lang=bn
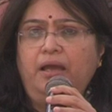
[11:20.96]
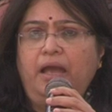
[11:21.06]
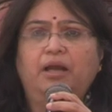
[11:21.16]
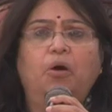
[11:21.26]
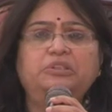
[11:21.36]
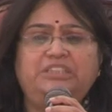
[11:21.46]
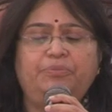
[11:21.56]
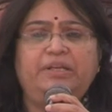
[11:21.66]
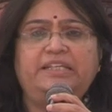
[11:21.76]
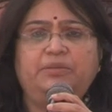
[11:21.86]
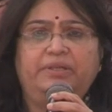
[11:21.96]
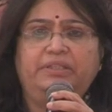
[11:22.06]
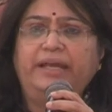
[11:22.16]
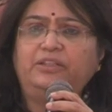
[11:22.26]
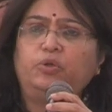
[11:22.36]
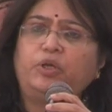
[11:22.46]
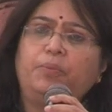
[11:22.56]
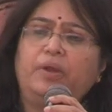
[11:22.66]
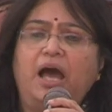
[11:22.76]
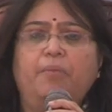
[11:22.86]
অ্যাকাউন্টেবিলিটি বা দায়িত্ব
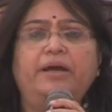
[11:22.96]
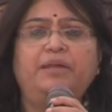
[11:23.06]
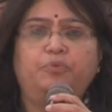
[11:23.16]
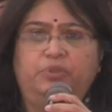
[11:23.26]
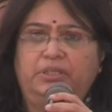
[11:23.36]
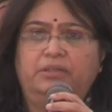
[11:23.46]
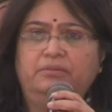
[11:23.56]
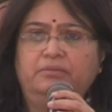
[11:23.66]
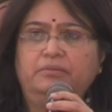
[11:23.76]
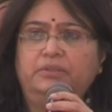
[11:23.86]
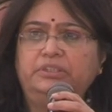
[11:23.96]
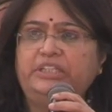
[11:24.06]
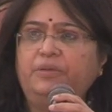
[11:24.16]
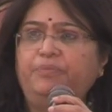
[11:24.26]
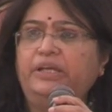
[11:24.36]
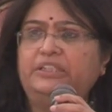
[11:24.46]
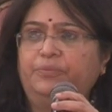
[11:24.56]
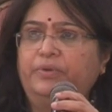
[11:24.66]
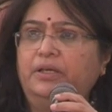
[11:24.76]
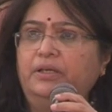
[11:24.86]
কেবল আমারই প্রতি শিল্পী
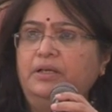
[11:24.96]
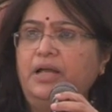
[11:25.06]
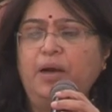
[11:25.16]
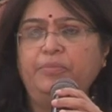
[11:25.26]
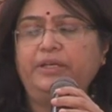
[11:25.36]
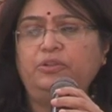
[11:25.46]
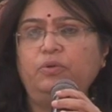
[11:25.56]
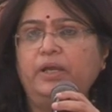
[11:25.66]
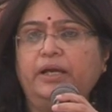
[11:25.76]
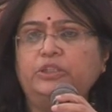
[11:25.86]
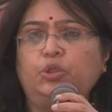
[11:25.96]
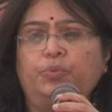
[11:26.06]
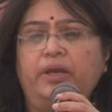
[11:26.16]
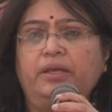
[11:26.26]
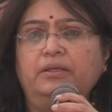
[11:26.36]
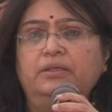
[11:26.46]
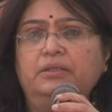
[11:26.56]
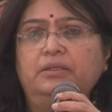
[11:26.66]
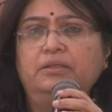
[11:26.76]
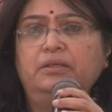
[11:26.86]
হিসেবে আমি কিন্তু লেখার সময়
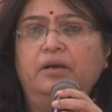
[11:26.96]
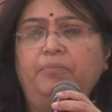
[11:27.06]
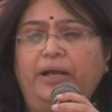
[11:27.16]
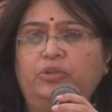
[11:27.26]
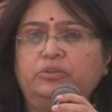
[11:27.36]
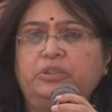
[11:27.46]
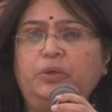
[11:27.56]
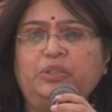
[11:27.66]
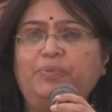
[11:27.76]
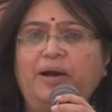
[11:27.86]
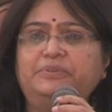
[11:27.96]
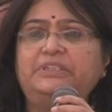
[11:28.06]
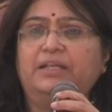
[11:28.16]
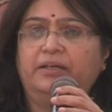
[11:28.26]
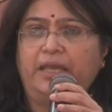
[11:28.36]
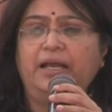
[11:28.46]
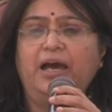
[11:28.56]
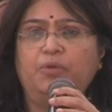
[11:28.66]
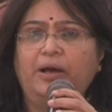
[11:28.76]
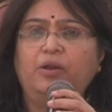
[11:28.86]
পাঠকদের কথা ভাবছি না কি
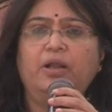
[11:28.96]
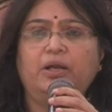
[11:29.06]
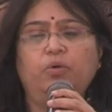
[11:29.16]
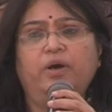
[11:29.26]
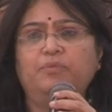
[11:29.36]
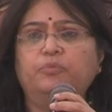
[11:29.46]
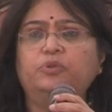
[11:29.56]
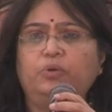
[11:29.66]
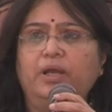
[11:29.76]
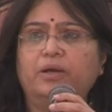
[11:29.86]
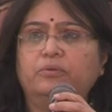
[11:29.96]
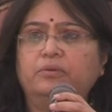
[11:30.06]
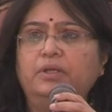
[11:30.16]
কার ভালো লাগলো কার মন্দ লাগলো